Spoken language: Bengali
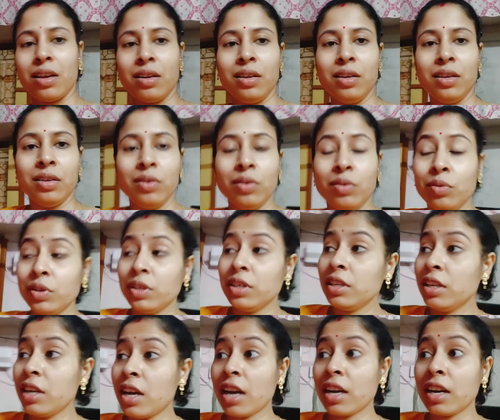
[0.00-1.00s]
আর ওই
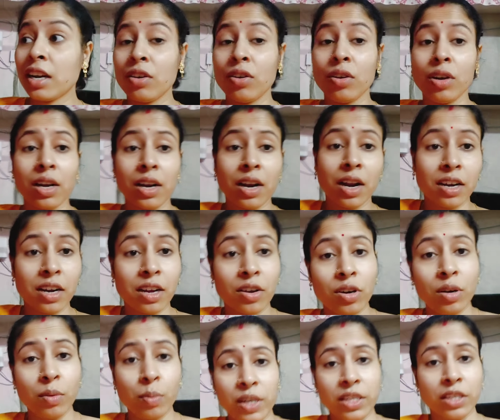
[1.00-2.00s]
রান্না করা
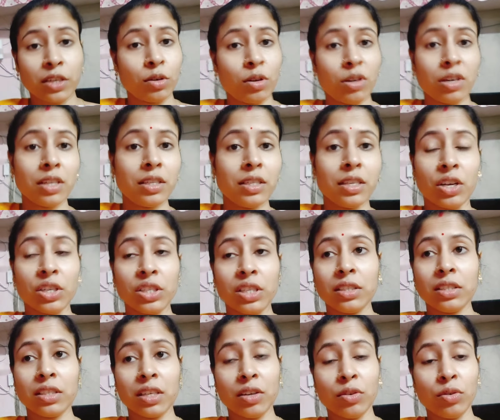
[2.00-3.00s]
রান্নাঘরের পাশের ঘরে আর যাওয়া
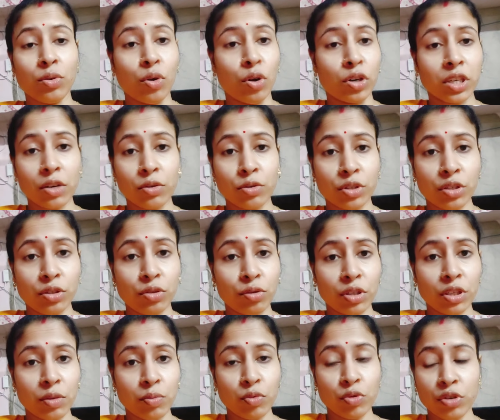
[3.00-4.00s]
যাচ্ছে না ওই ঘষাঘষি
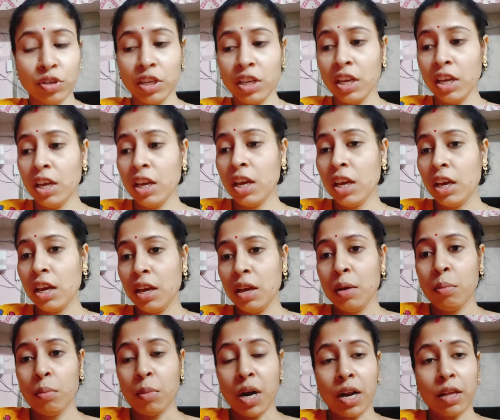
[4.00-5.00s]
চলছে পুরটি
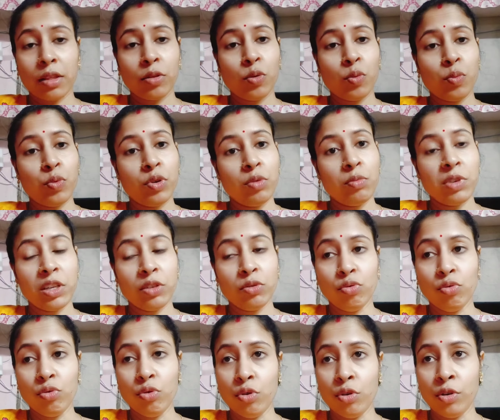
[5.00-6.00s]
মারাত্মক পরিমাণে
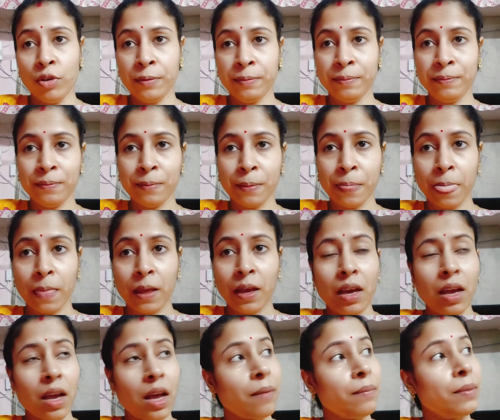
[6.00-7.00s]
ধুলো
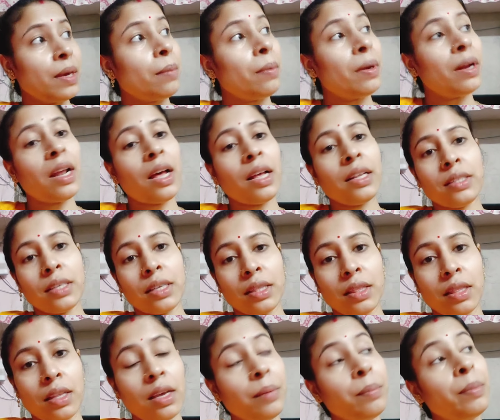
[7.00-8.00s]
আমি আবার
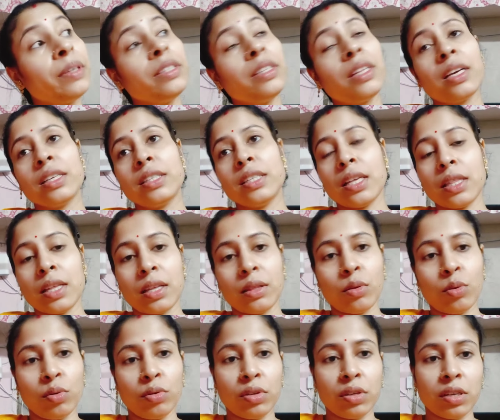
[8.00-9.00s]
আজকে এই পাশ থেকে
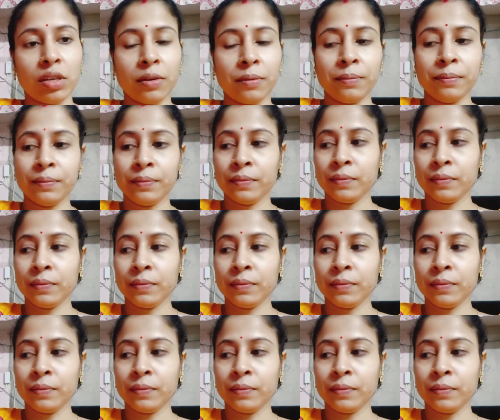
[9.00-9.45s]
যাতায়াত করছি